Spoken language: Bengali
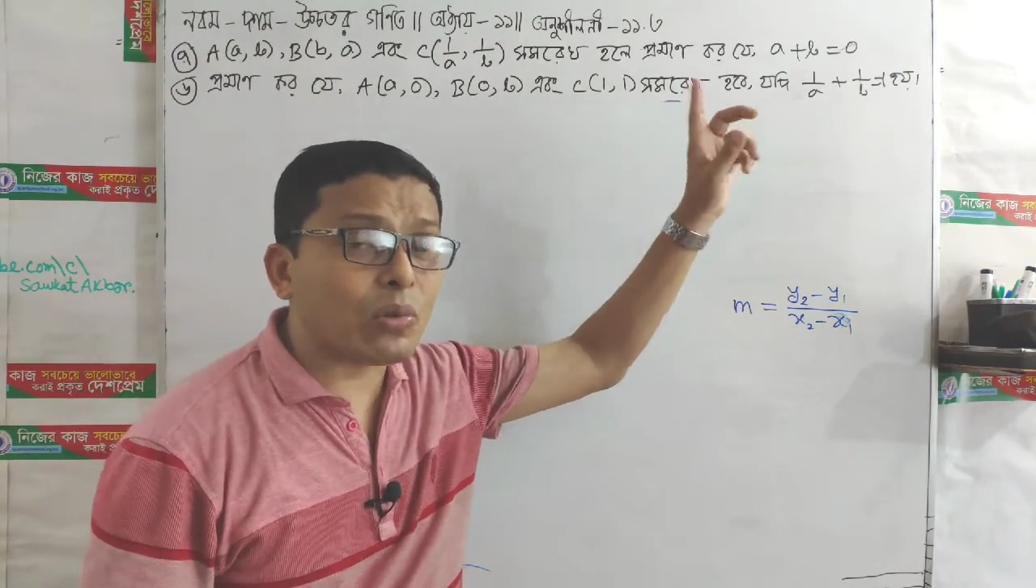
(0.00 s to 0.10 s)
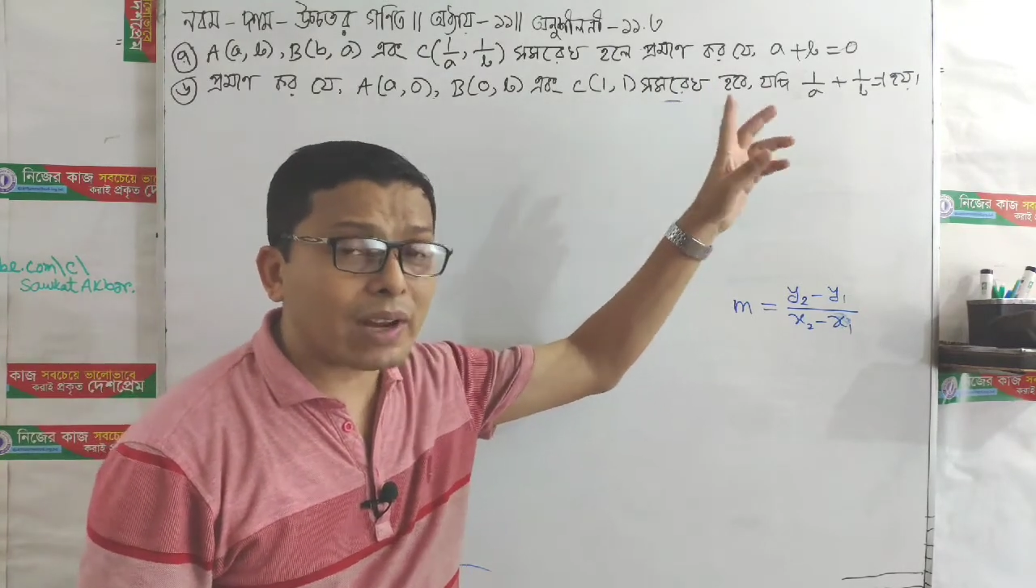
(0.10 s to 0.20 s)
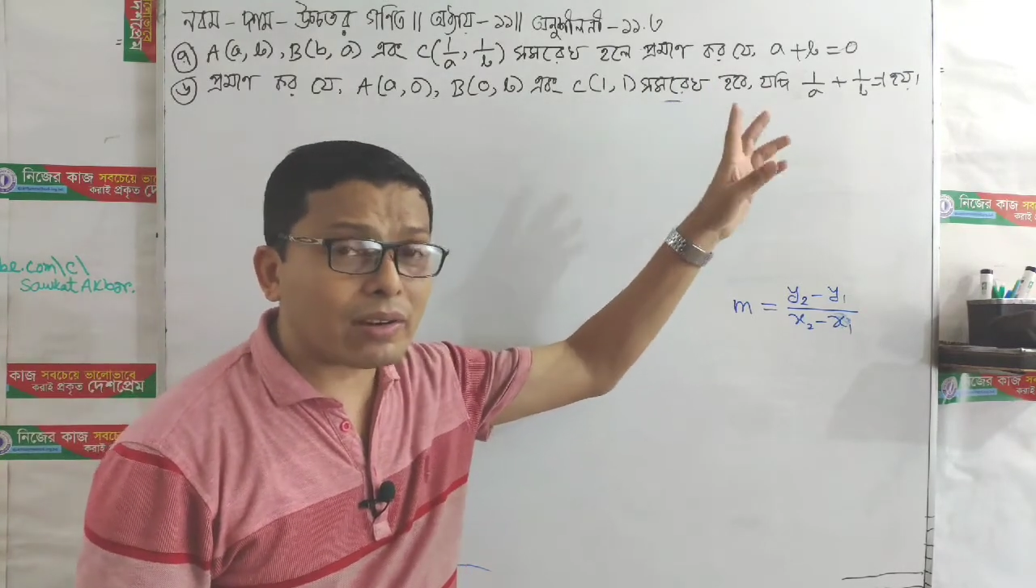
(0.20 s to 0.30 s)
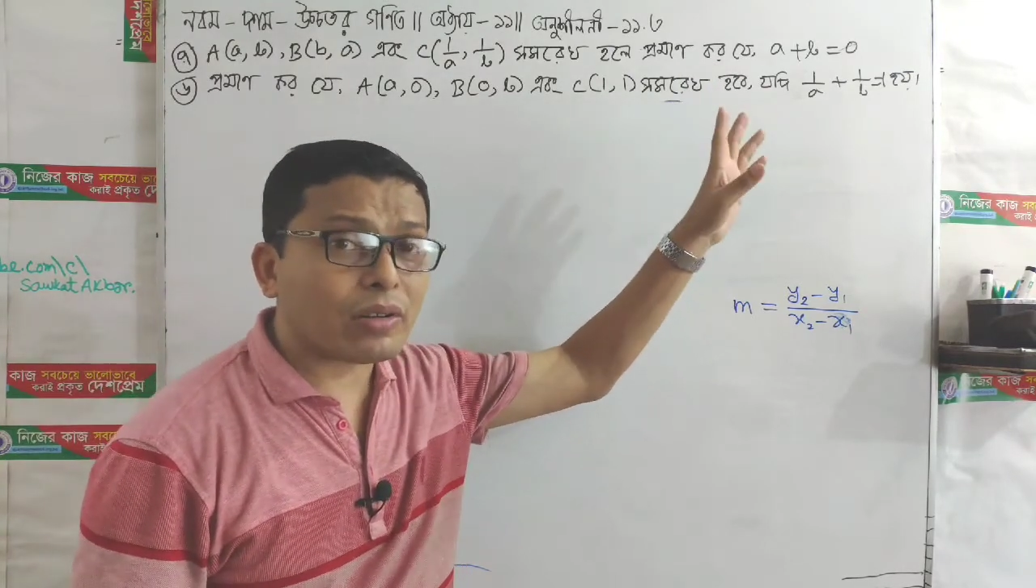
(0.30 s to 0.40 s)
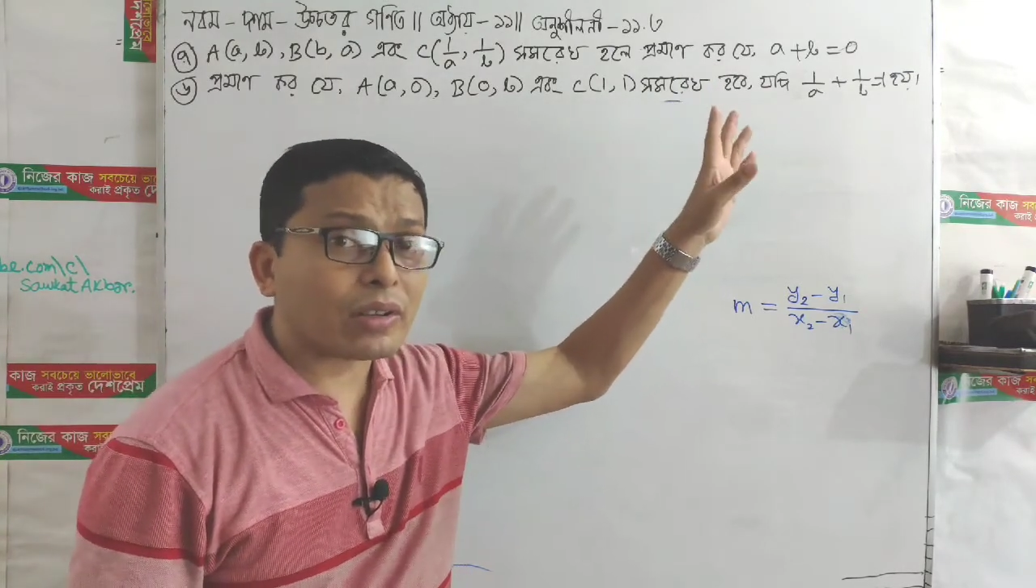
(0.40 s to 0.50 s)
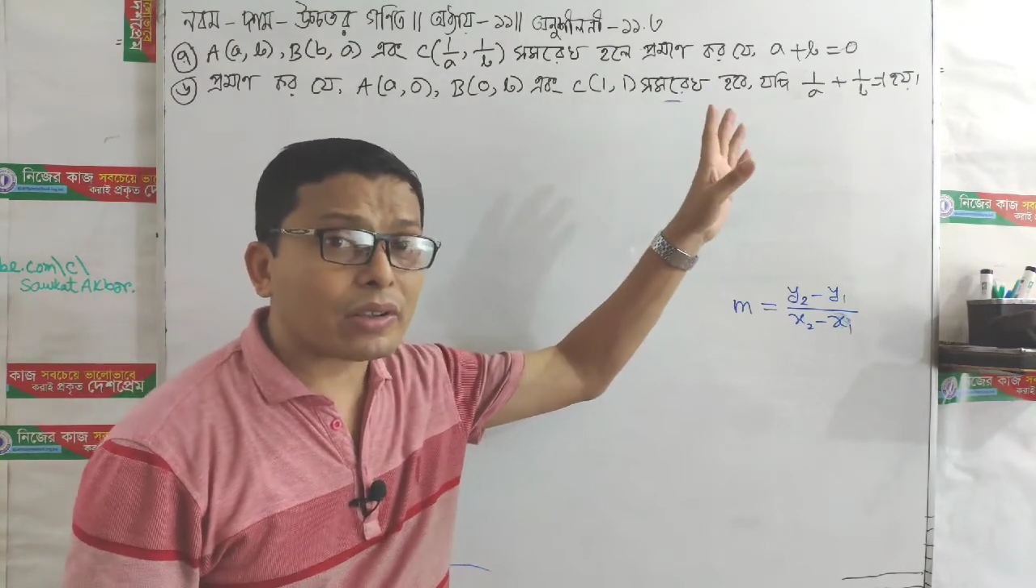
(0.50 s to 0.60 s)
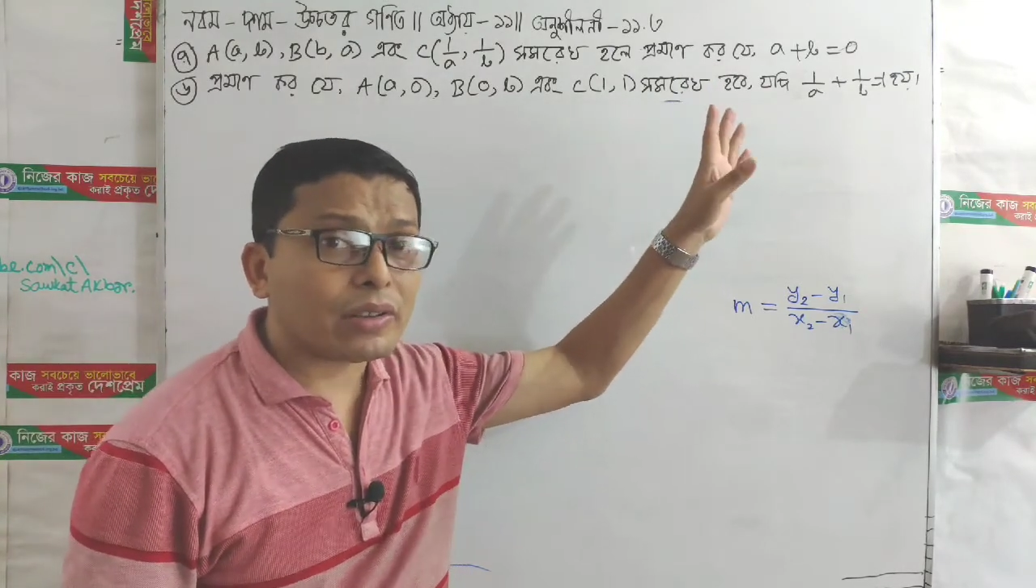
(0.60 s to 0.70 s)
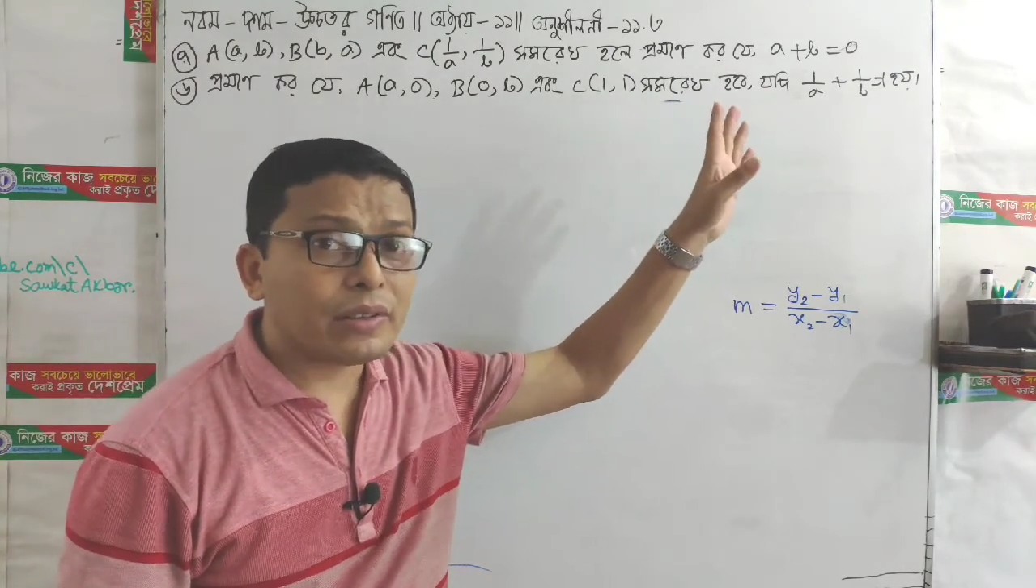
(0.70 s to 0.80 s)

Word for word: টু ওয়ান হয়